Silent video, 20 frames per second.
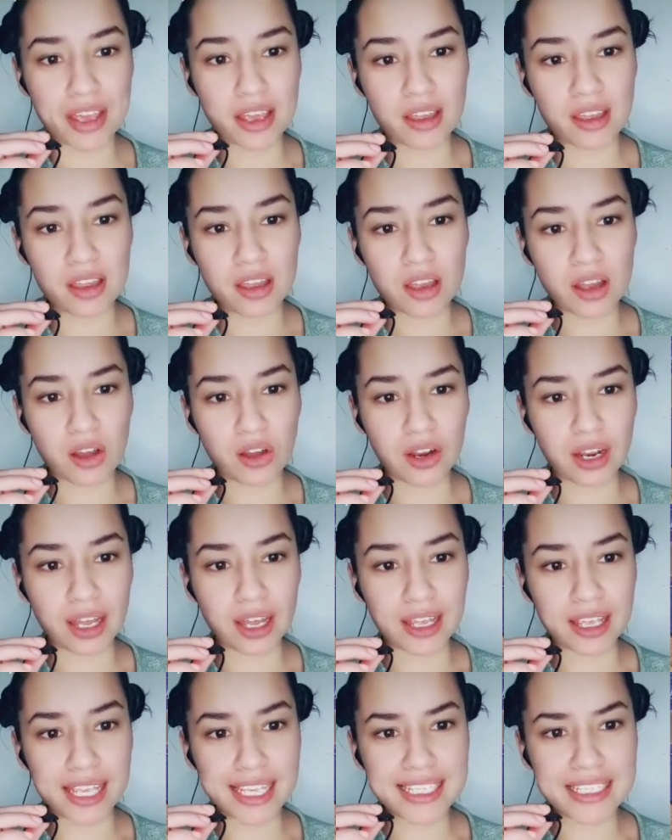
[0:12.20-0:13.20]
Ah,
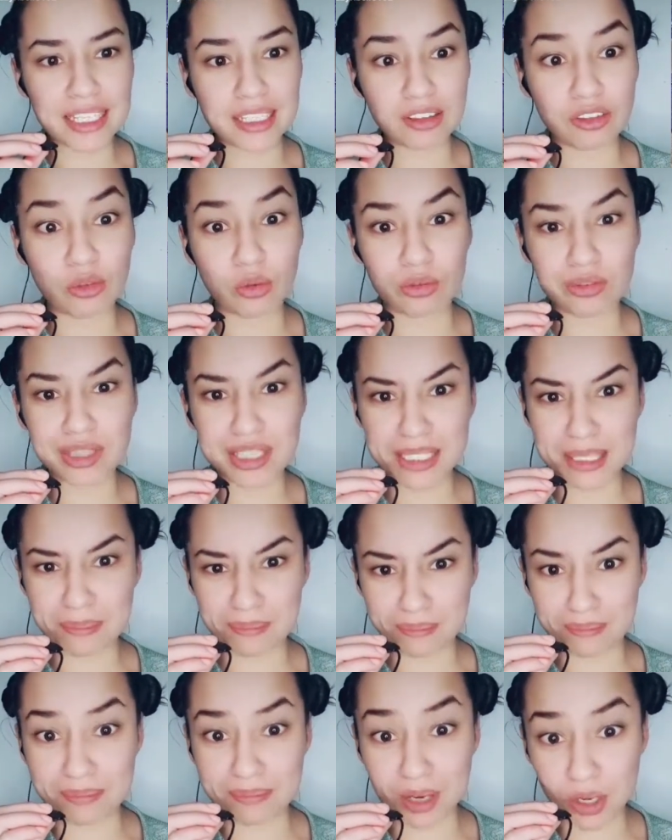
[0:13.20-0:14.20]
eita, nossa, esse é
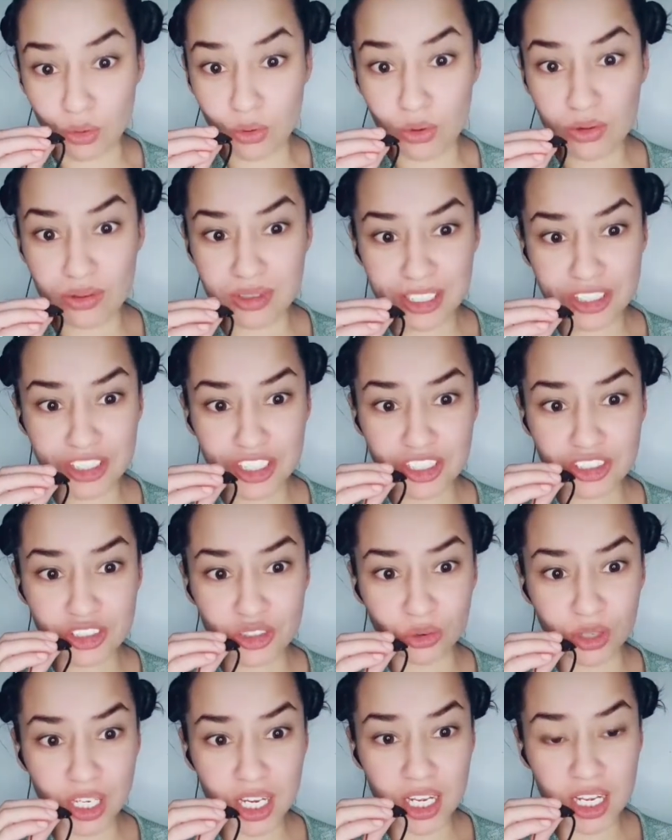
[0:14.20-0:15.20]
perigoso, hein, gente?
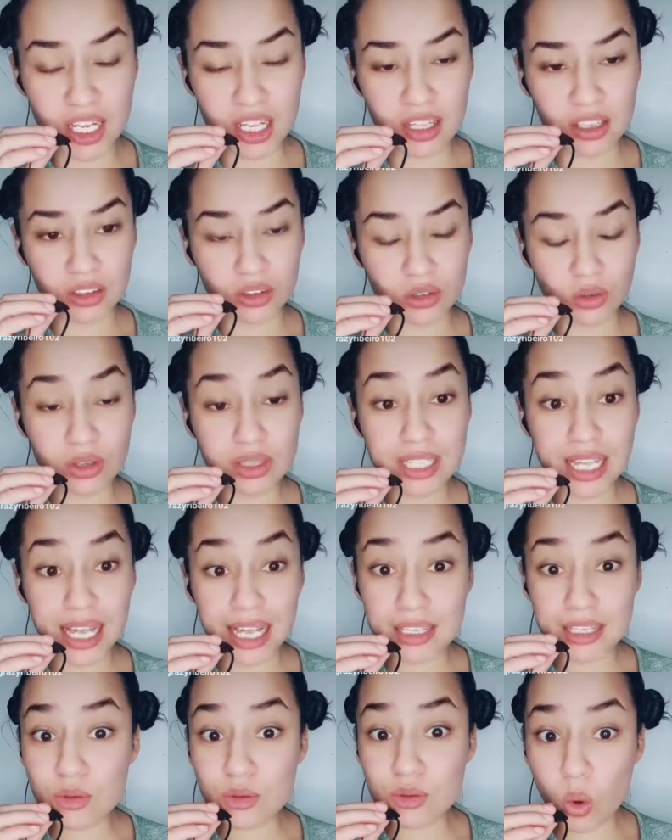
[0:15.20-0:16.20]
Olha, nossa,
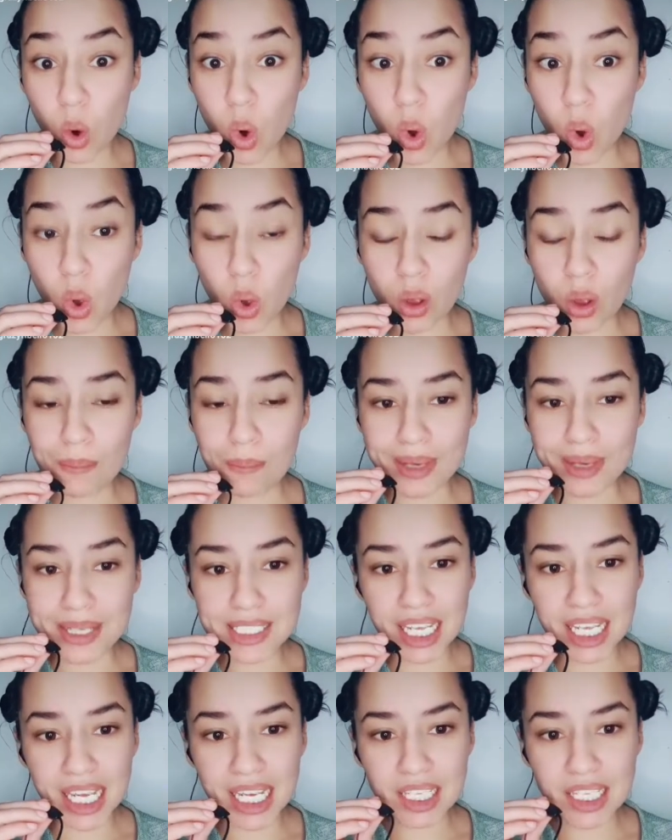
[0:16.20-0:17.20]
rasgou. Mas e
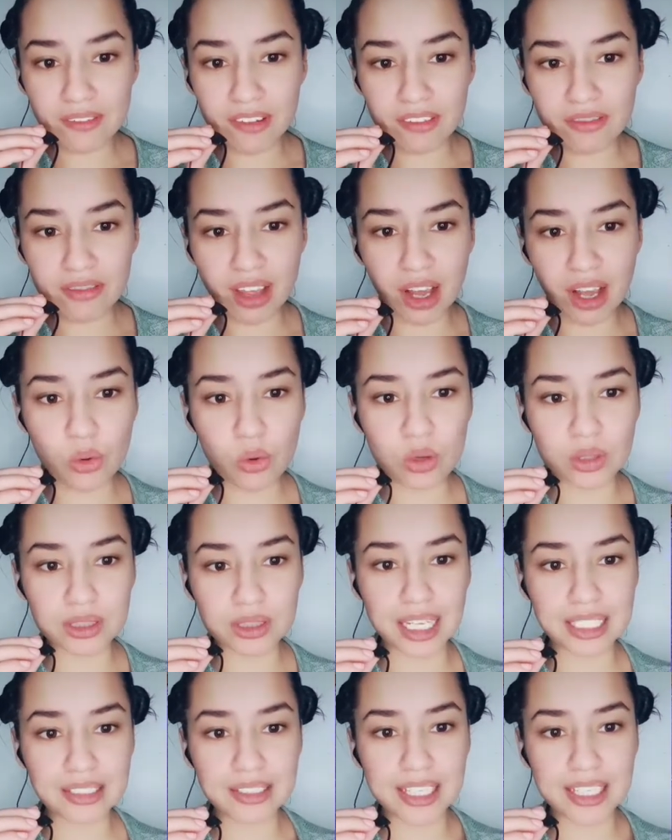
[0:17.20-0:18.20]
aí? Vai ficar
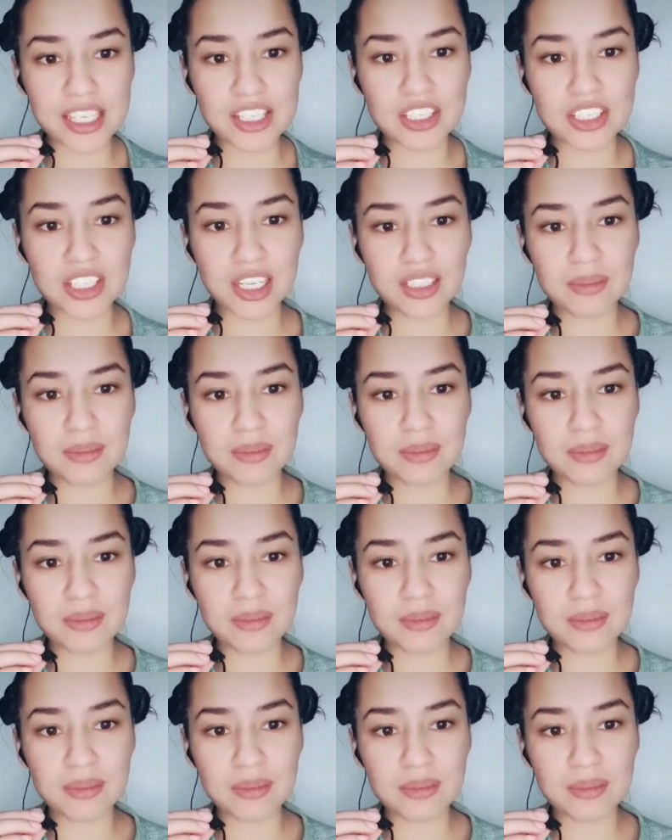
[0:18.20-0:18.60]
cortado daquele jeito?